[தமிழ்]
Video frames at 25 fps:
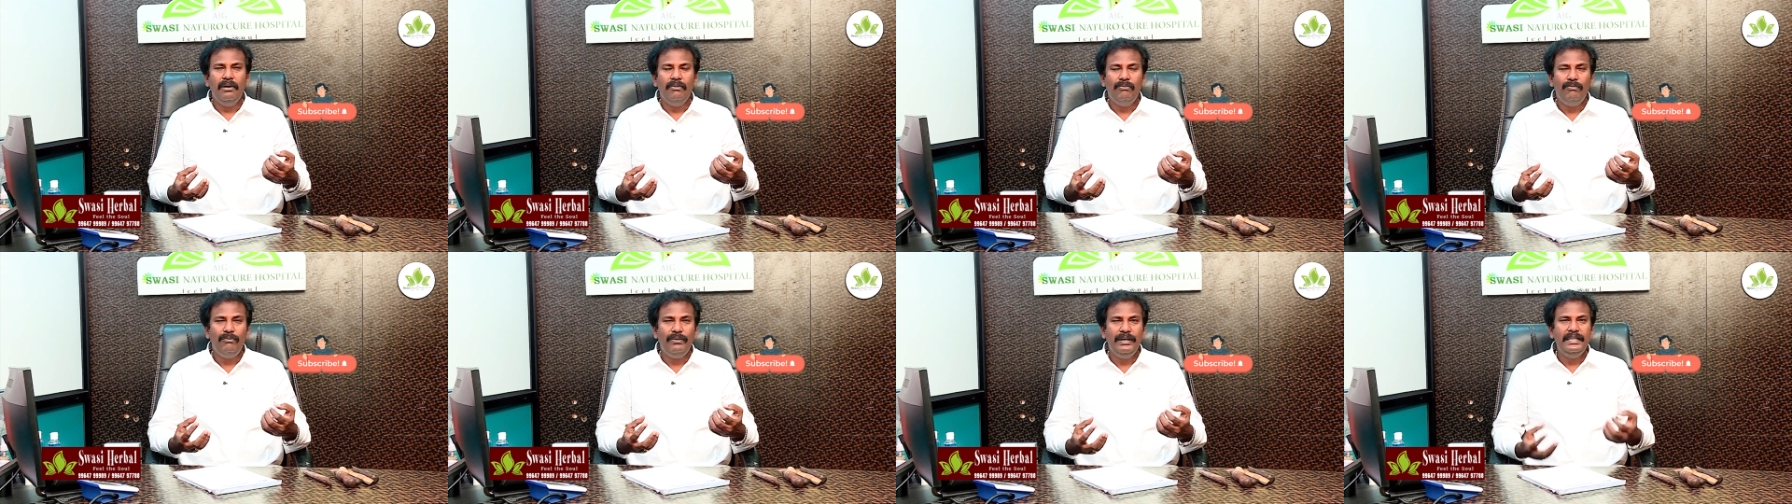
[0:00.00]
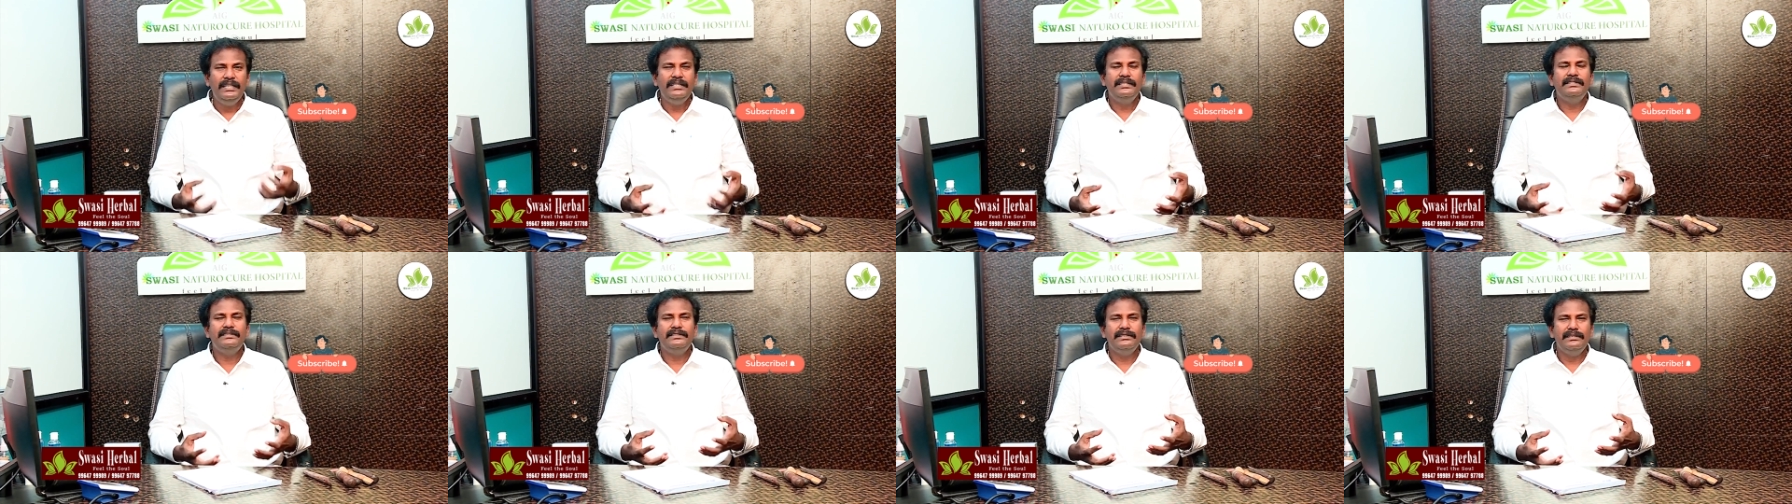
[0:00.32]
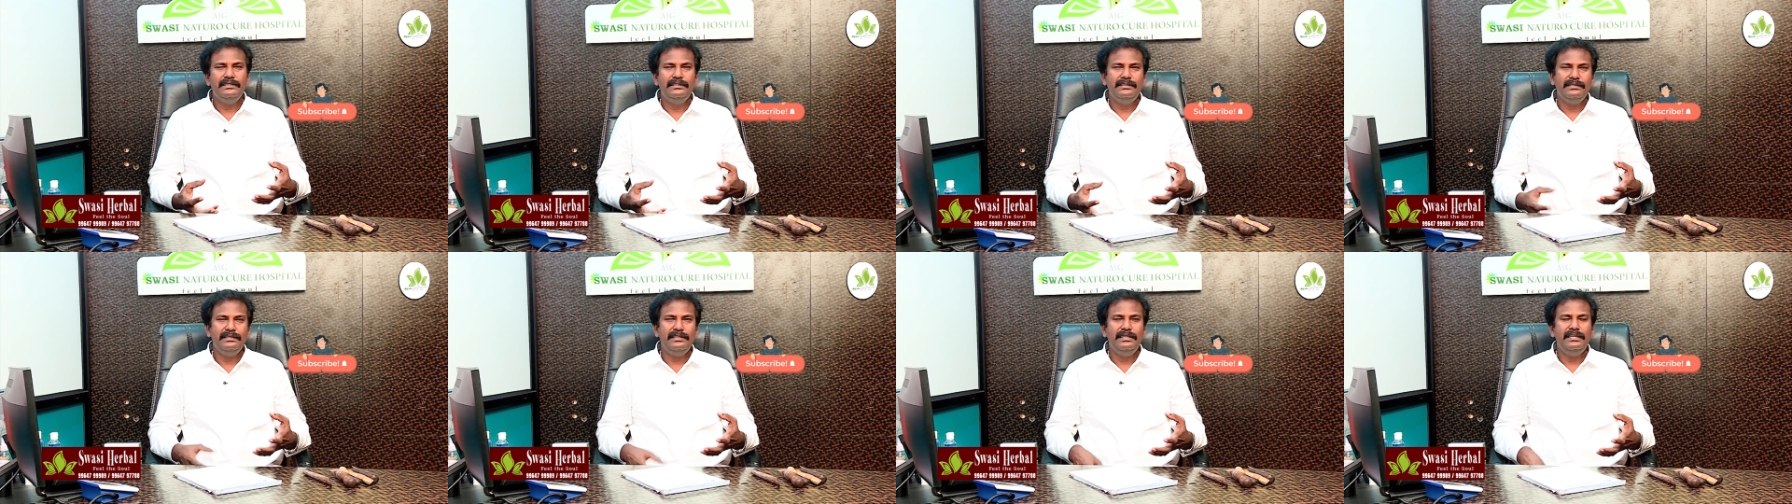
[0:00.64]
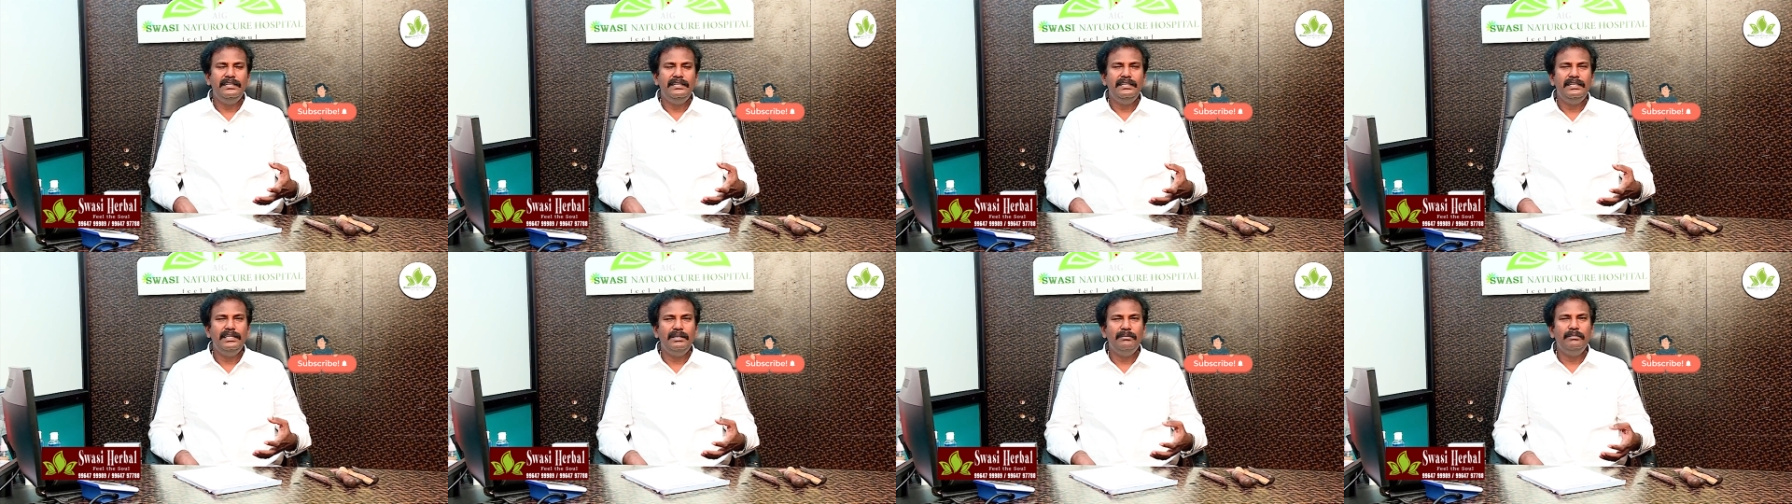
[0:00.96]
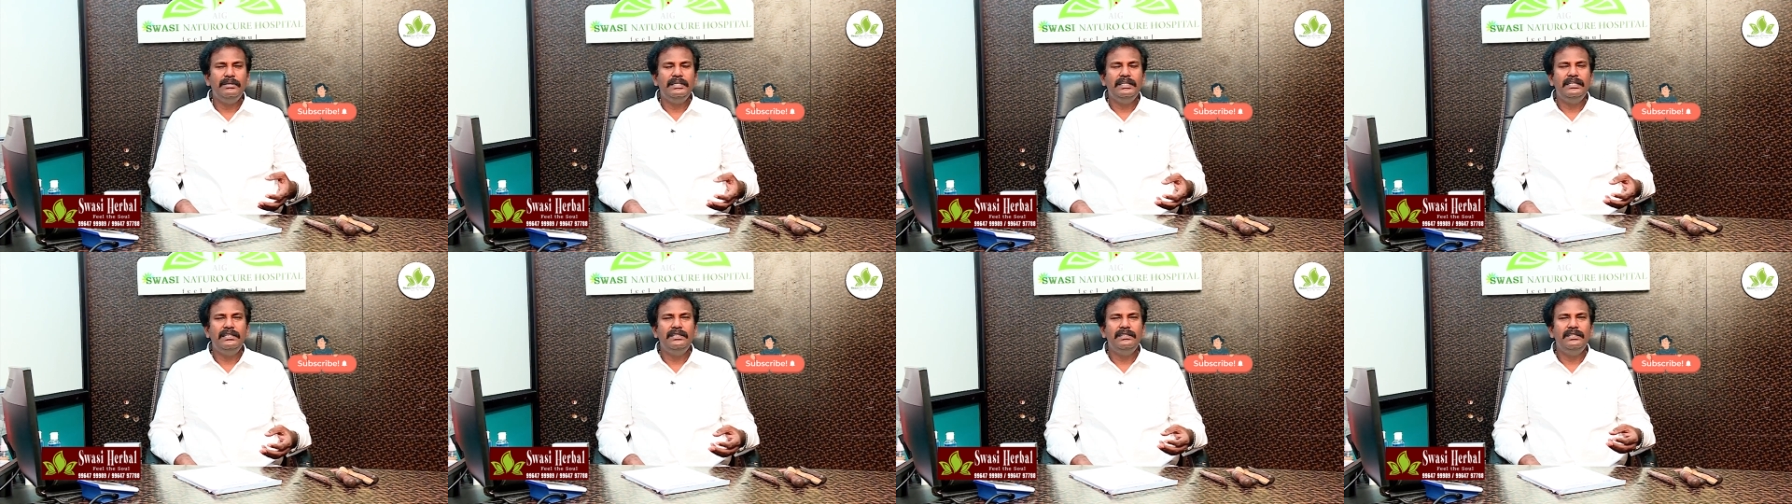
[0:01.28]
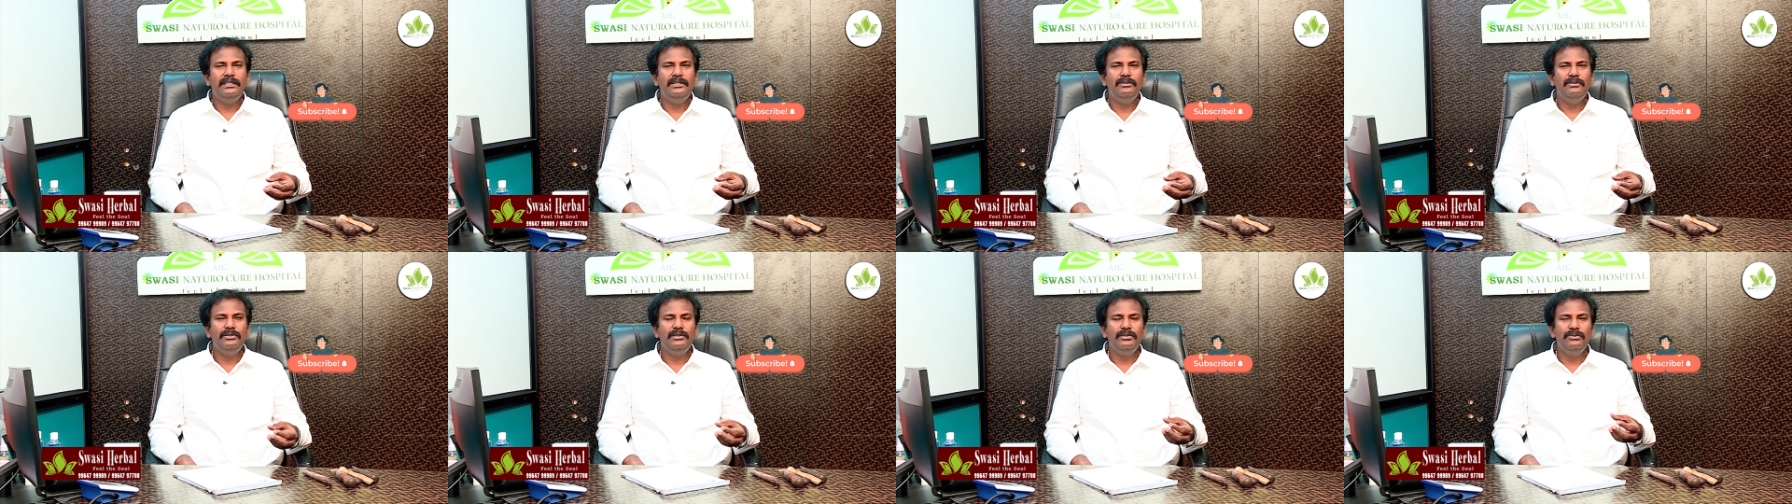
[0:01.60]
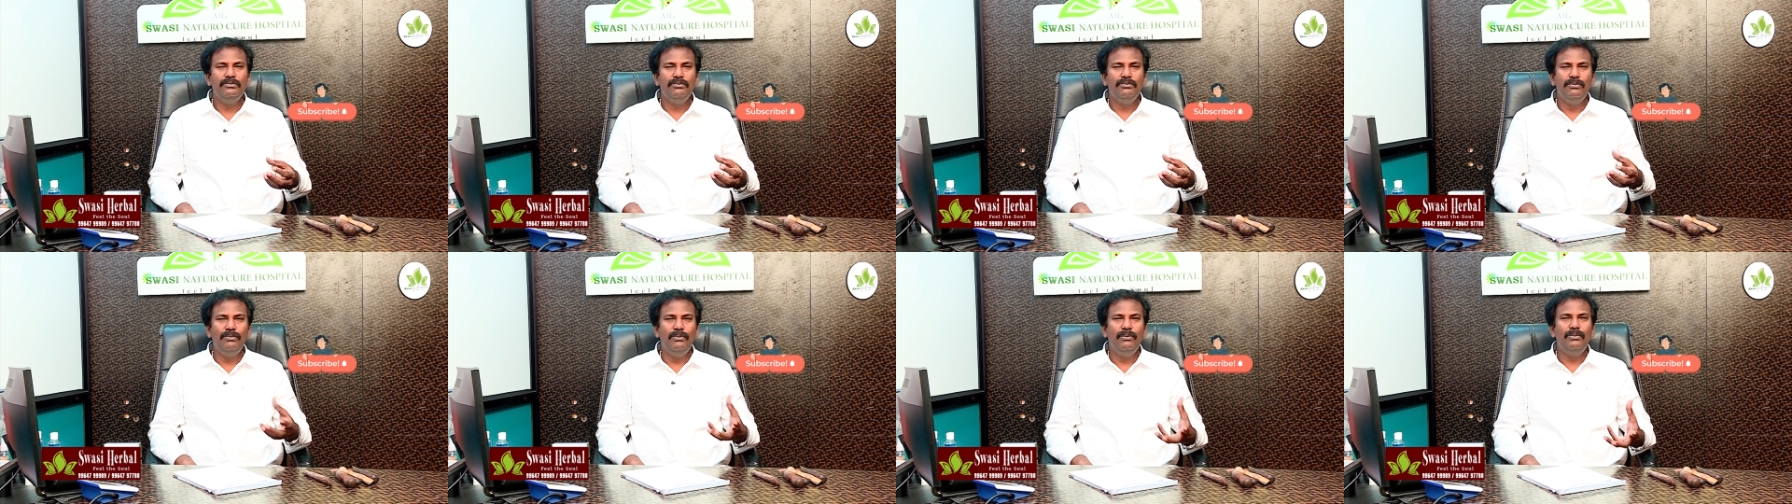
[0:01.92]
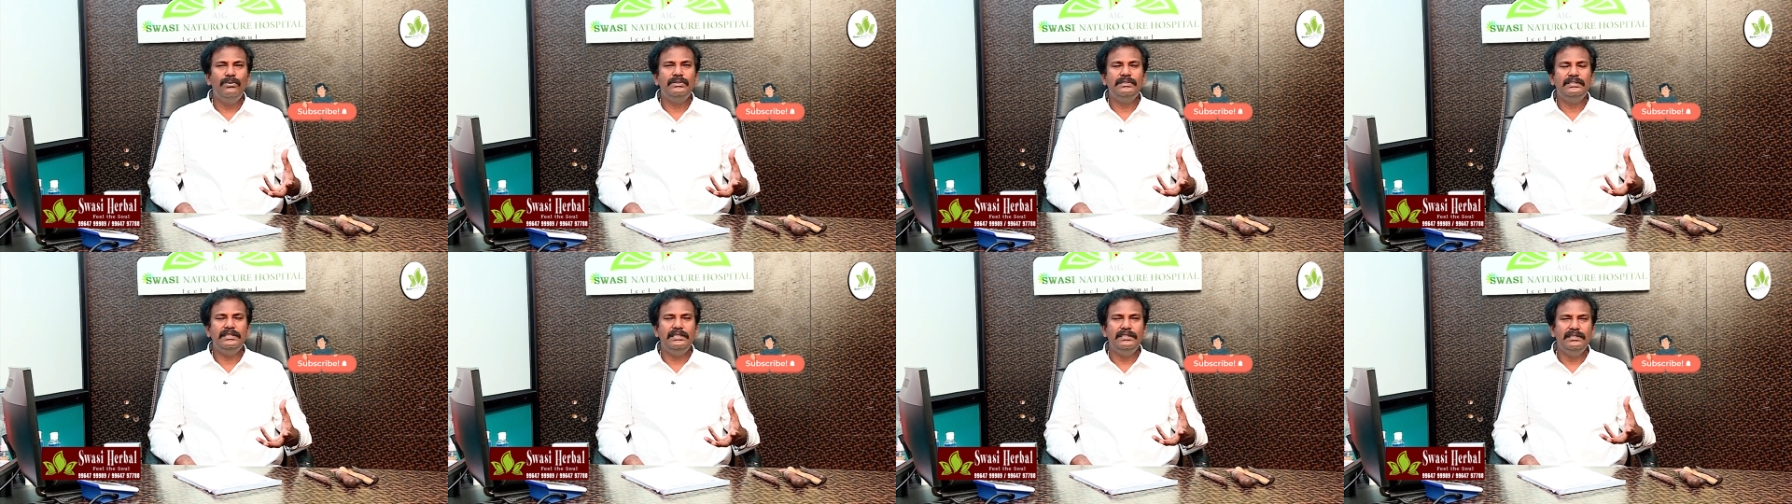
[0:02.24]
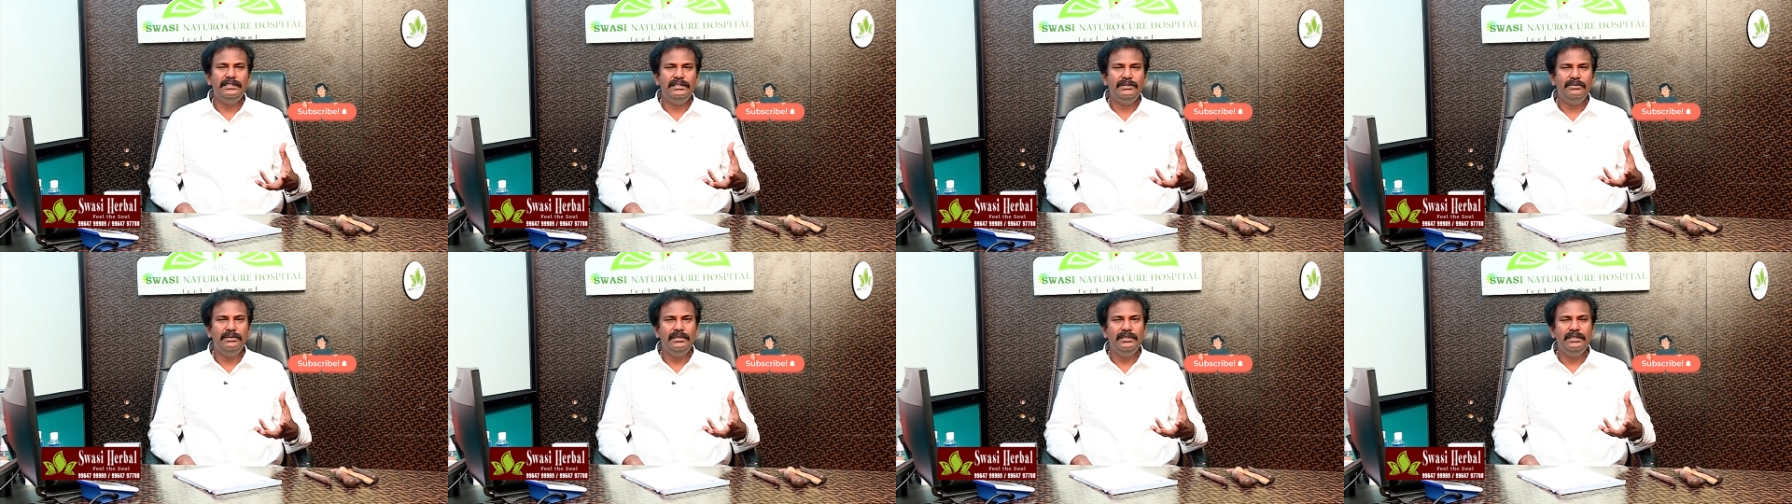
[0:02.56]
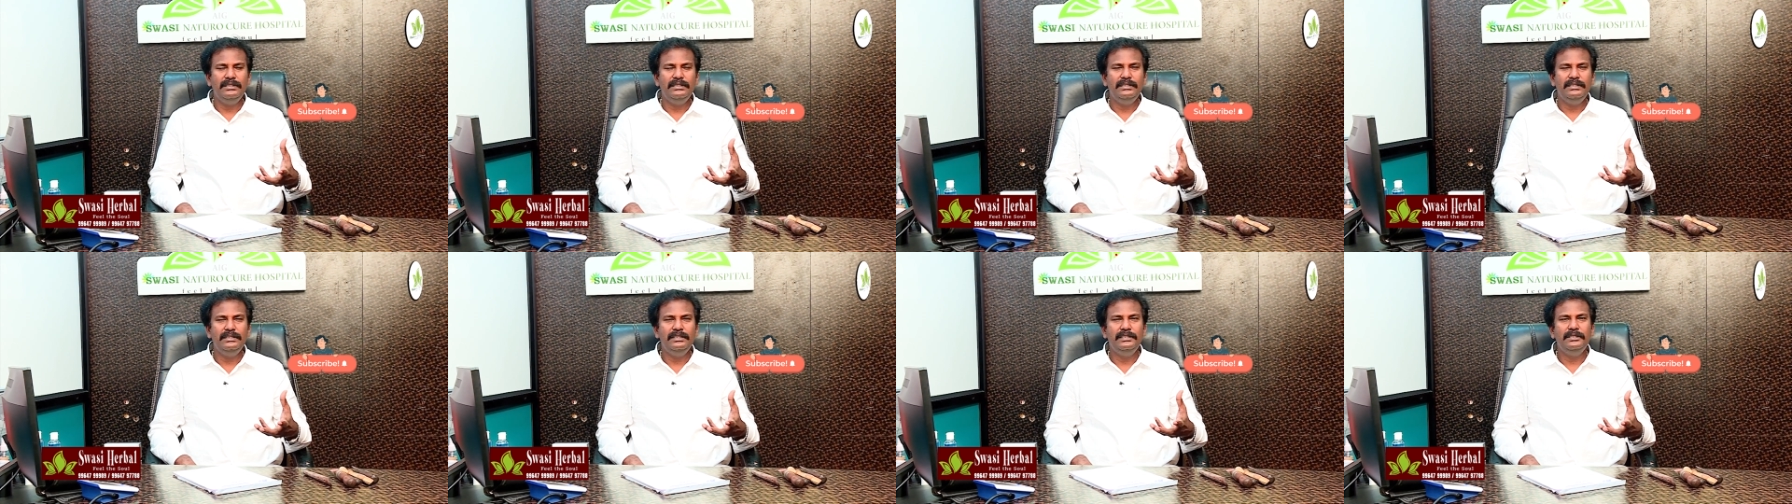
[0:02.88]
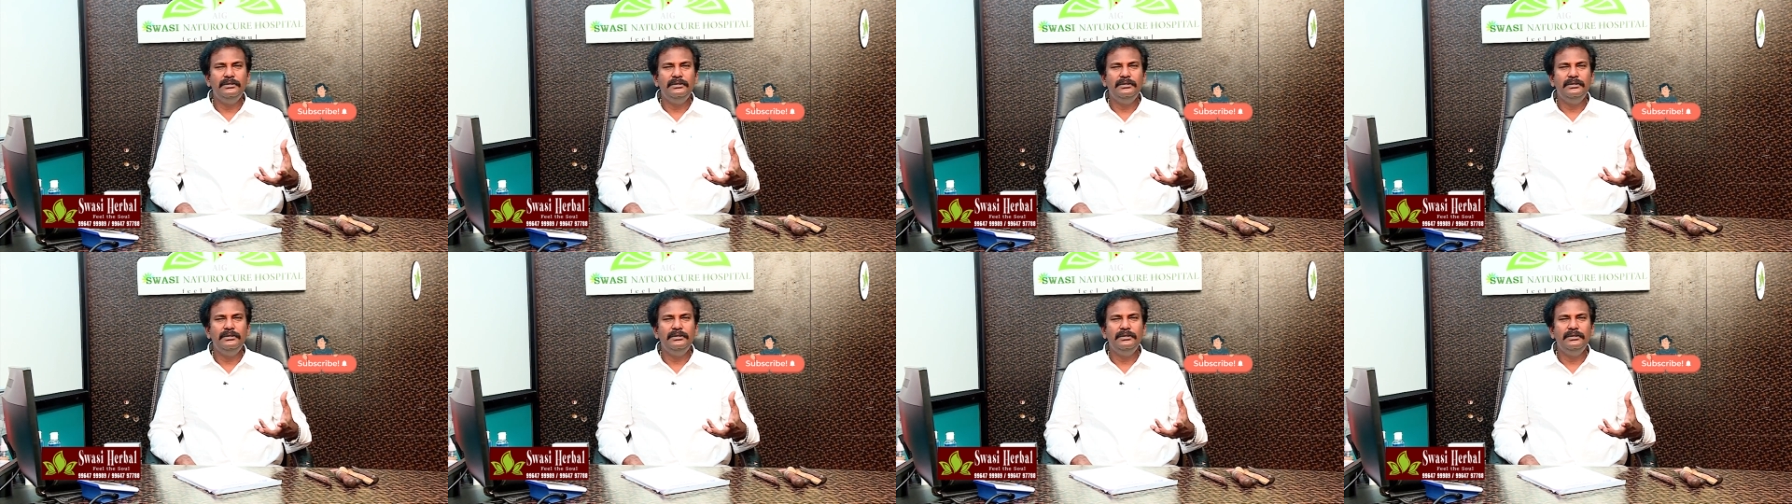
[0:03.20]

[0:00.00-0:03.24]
ஃபைவ் சென்ஸில் நம்ம கிட்டத்தட்ட வந்து ஃபோர் சென்ஸை வந்து